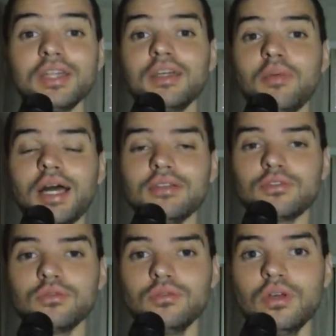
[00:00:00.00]
Um grande
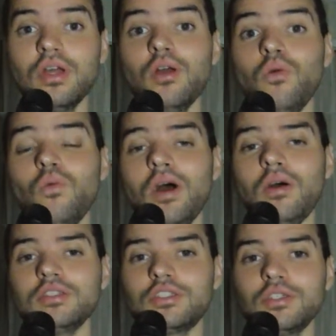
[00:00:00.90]
abraço,
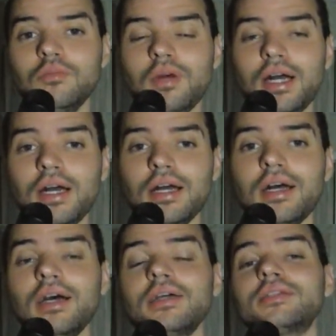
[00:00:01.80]
uma
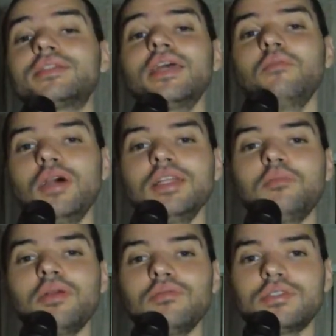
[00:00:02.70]
ótima
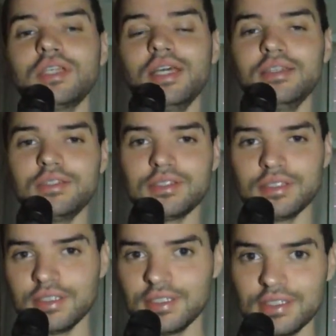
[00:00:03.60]
semana para
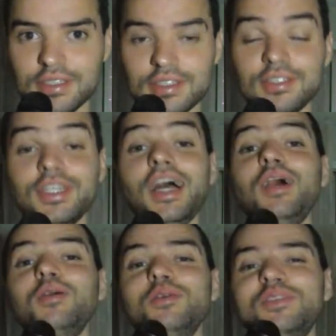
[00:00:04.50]
vocês.
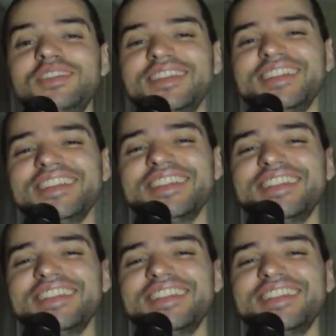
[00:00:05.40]
Tchau!